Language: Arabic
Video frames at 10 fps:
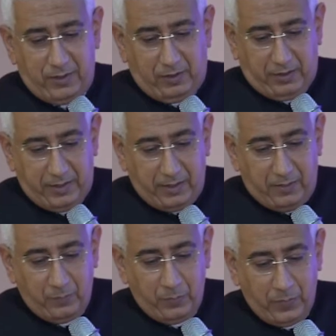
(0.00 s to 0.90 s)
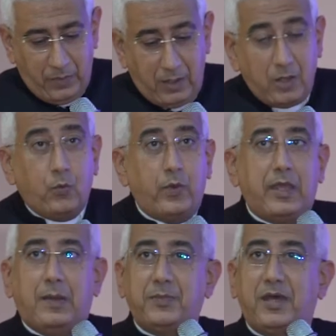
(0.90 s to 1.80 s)
في القاهرة
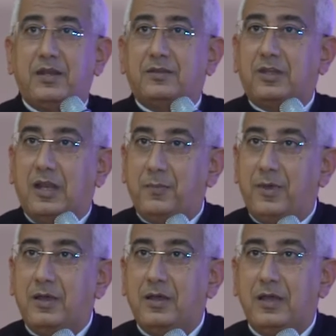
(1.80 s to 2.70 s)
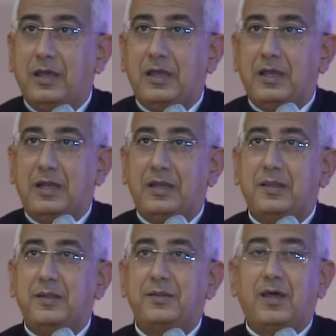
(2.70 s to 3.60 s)
وأبنائنا الطلبة
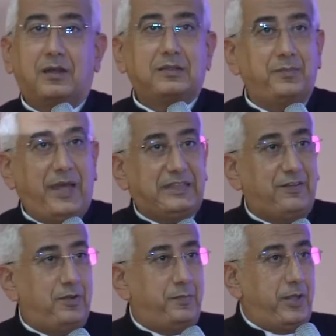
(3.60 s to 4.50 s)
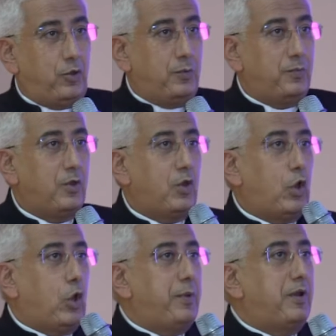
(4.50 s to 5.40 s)
اللي النهاردة بنحتفل بيهم
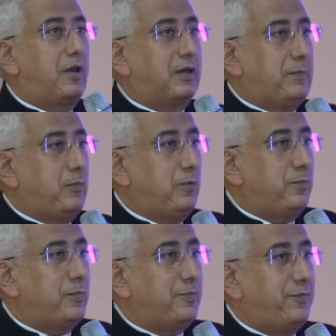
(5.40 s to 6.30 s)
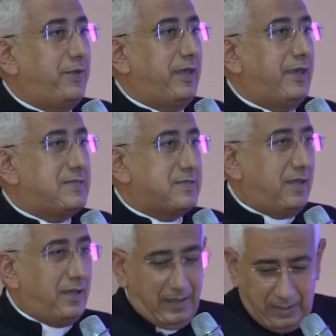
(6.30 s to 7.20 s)
وبنكرمهم في
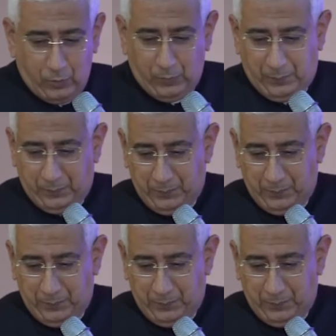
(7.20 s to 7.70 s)
هذا اليوم